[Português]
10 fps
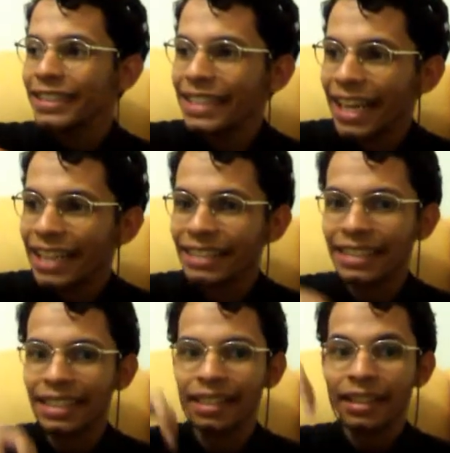que
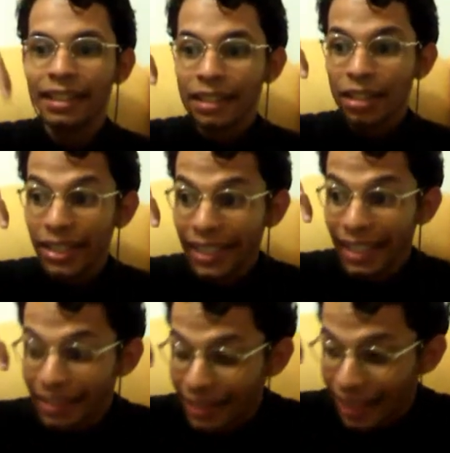essa,
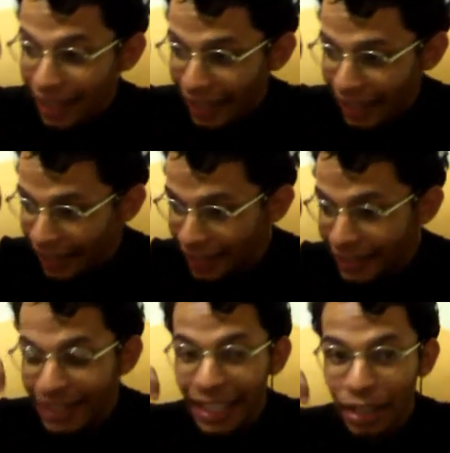que essa é, é,
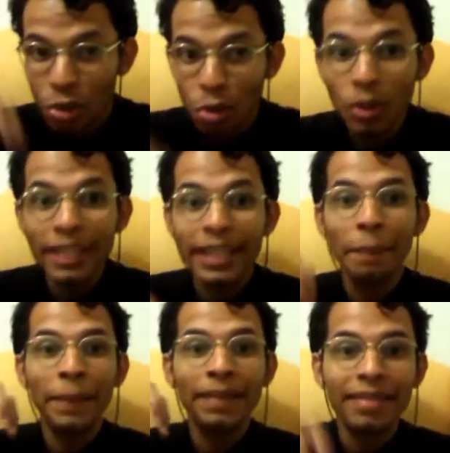literatura que
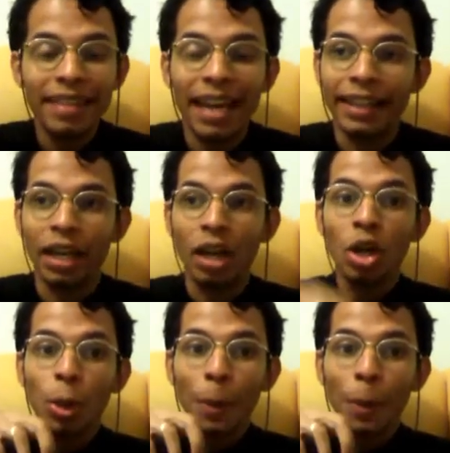é pensada